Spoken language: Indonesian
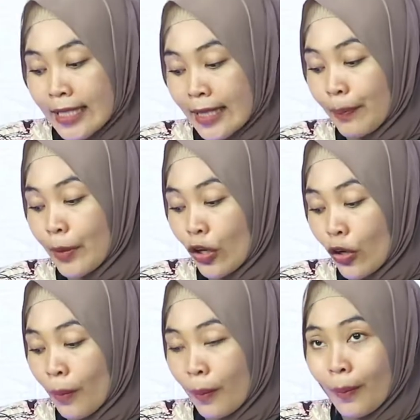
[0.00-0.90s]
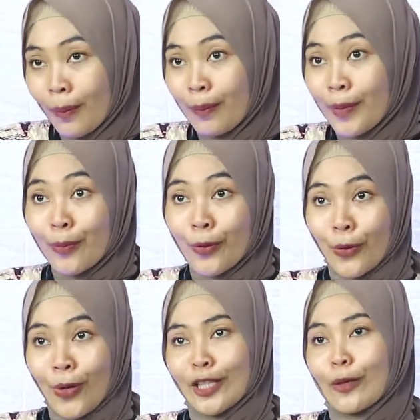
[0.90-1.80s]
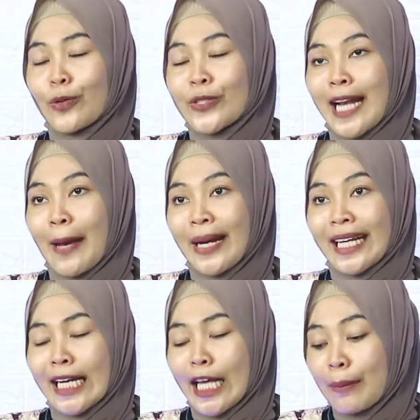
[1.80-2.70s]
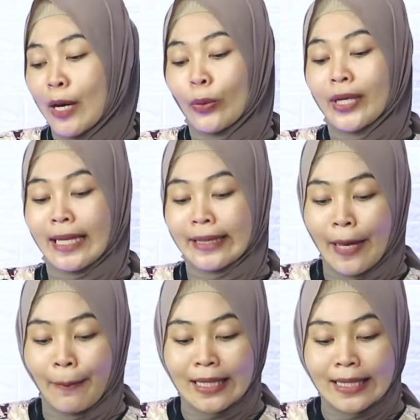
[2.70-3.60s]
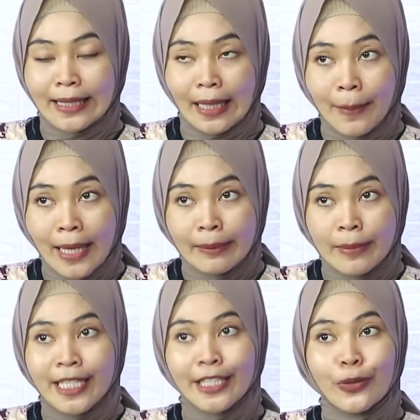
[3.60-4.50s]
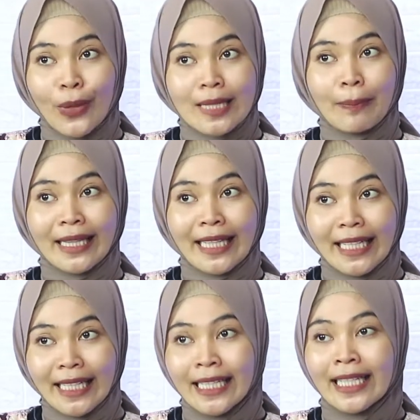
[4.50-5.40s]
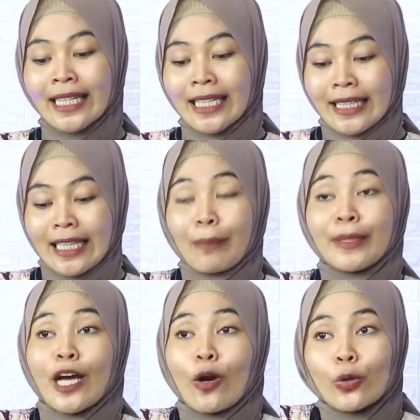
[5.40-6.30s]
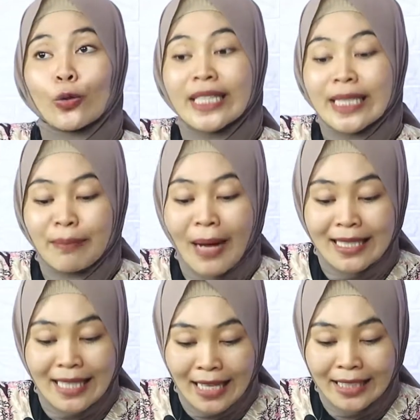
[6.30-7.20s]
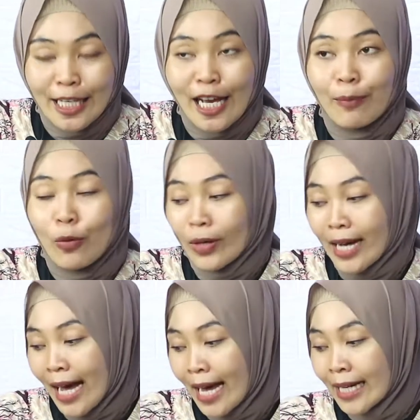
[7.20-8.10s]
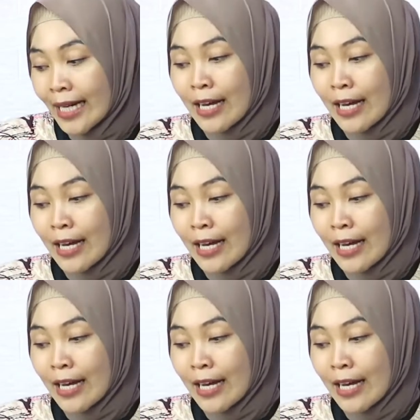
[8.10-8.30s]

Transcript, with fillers: sebelum berburu ataupun senapan kalian baru datang masih terbagi menjadi dua seperti ini, terlebih dahulu dipasang, digabungkan,